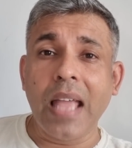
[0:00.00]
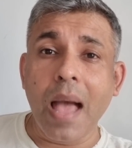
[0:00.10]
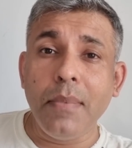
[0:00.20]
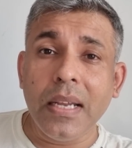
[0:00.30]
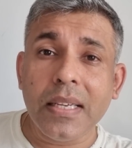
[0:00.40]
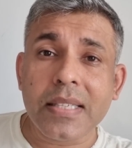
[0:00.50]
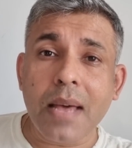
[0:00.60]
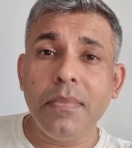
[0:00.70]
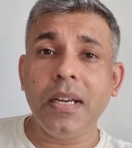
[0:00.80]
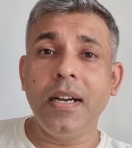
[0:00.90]
कैमरे के
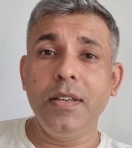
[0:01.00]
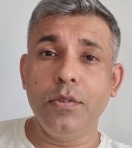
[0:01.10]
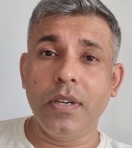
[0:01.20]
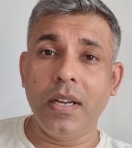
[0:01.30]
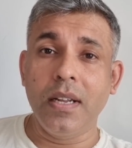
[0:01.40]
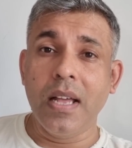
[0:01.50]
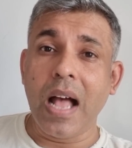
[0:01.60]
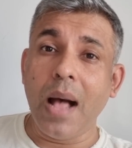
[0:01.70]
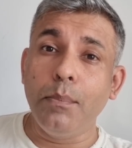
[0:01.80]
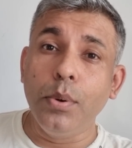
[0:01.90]
सामने खड़े होकर
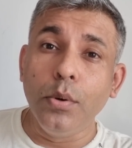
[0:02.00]
आप